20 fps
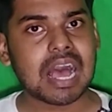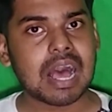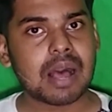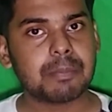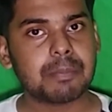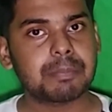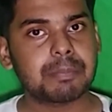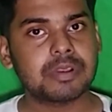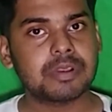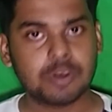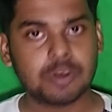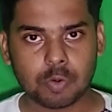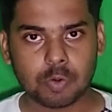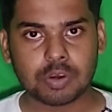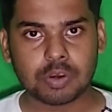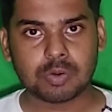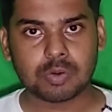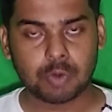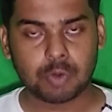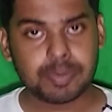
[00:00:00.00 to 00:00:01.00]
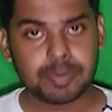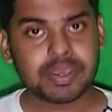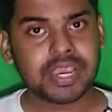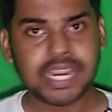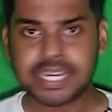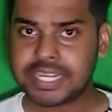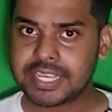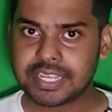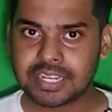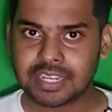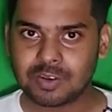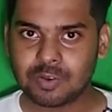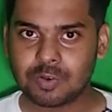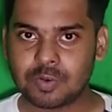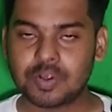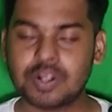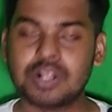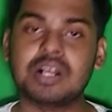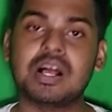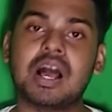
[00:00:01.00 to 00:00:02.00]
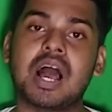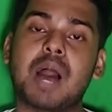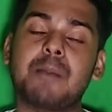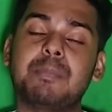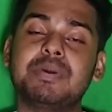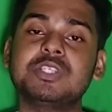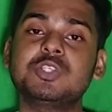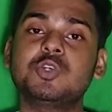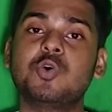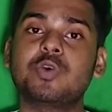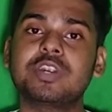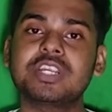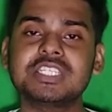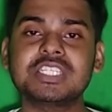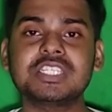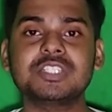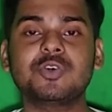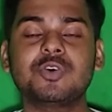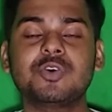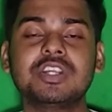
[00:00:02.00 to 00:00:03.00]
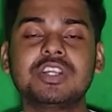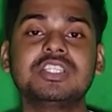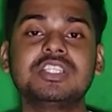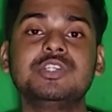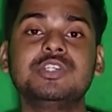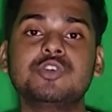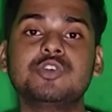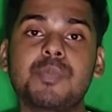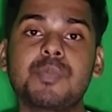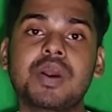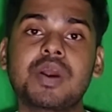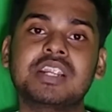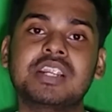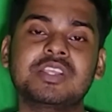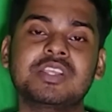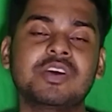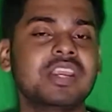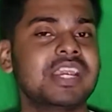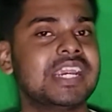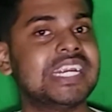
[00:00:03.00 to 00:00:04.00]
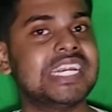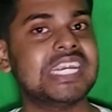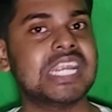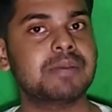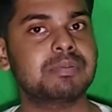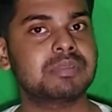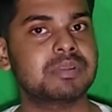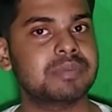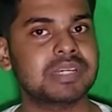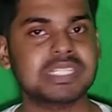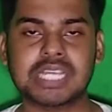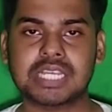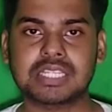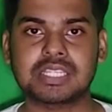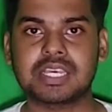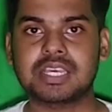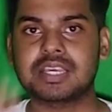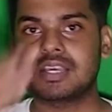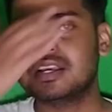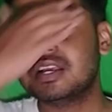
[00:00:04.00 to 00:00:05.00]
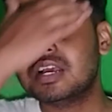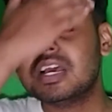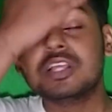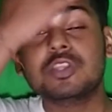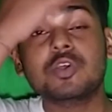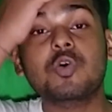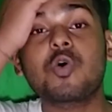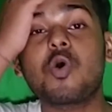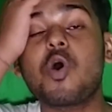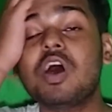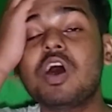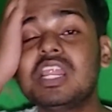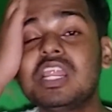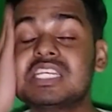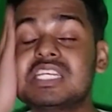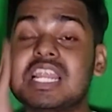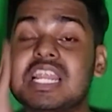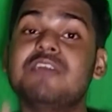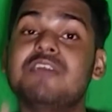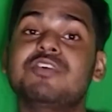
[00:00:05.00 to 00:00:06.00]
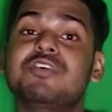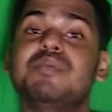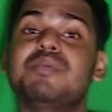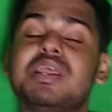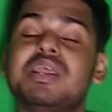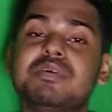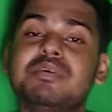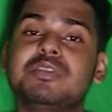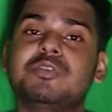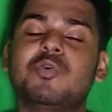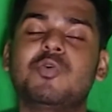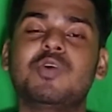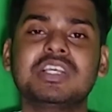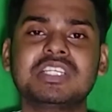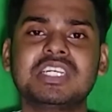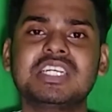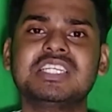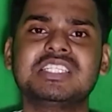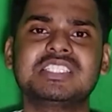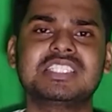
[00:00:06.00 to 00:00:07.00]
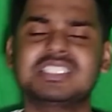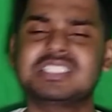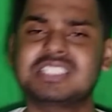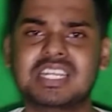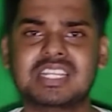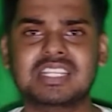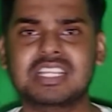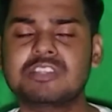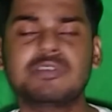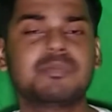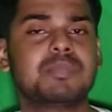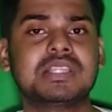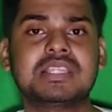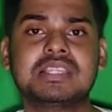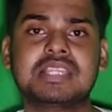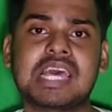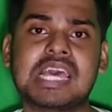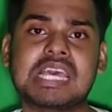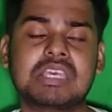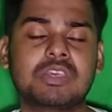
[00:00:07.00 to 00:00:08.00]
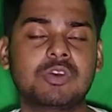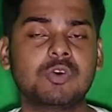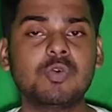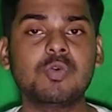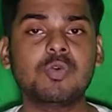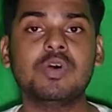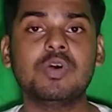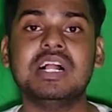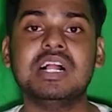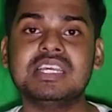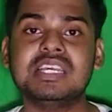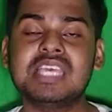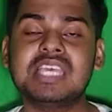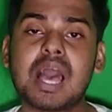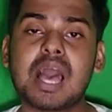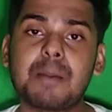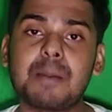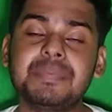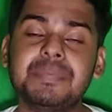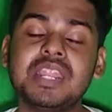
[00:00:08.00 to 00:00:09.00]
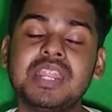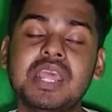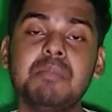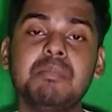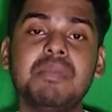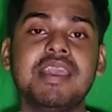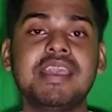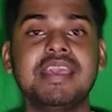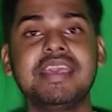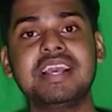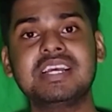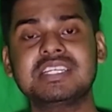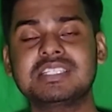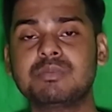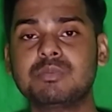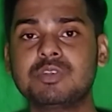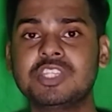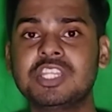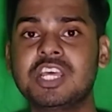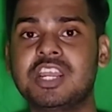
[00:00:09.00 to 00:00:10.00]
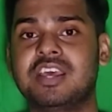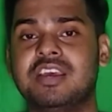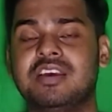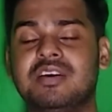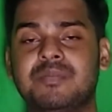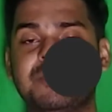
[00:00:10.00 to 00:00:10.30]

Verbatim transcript: आप लो कोई भी कैटेगरी लो अपन छोटी सी छोटी चीज़ को पकड़ते और इन डेप्थ में जाते हैं तो कॉलेज लाइफ के बारे में थोड़ा सा डिस्कस करना तो बनता है क्यों ये अपने में ही एक समुंदर है